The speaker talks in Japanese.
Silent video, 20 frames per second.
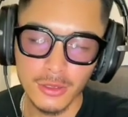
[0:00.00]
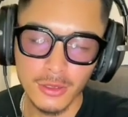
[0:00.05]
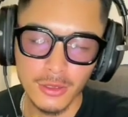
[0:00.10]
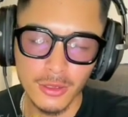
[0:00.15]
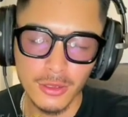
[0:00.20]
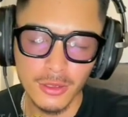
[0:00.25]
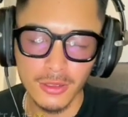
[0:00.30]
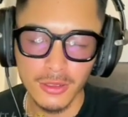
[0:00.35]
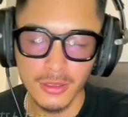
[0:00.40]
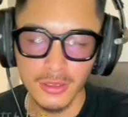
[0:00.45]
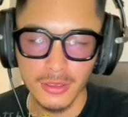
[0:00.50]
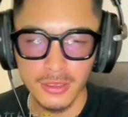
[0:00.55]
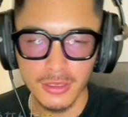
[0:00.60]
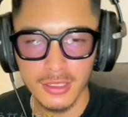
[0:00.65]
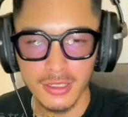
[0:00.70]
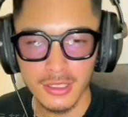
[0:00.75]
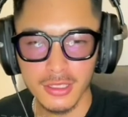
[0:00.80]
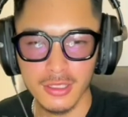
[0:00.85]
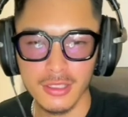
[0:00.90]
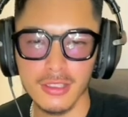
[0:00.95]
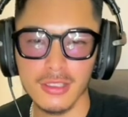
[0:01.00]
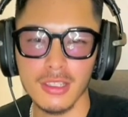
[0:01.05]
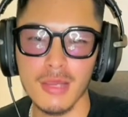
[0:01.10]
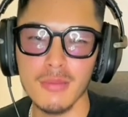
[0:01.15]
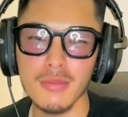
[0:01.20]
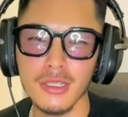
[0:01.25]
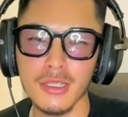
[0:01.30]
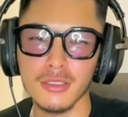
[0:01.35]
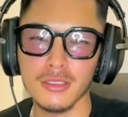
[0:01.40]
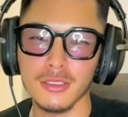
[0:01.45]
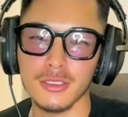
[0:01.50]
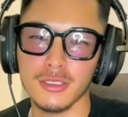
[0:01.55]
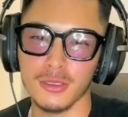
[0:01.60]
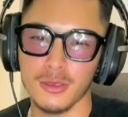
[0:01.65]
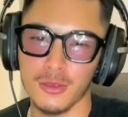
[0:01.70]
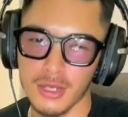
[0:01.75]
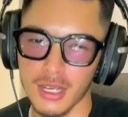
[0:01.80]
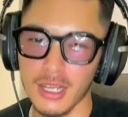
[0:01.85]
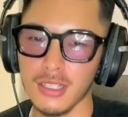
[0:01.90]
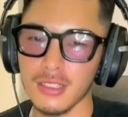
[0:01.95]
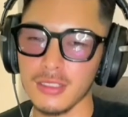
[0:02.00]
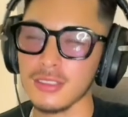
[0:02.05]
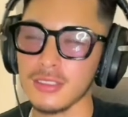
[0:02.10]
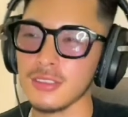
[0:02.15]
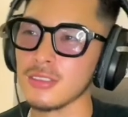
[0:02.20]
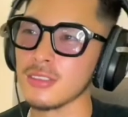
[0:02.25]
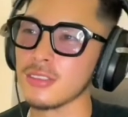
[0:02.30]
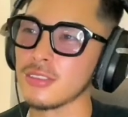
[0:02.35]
あのタメ口とか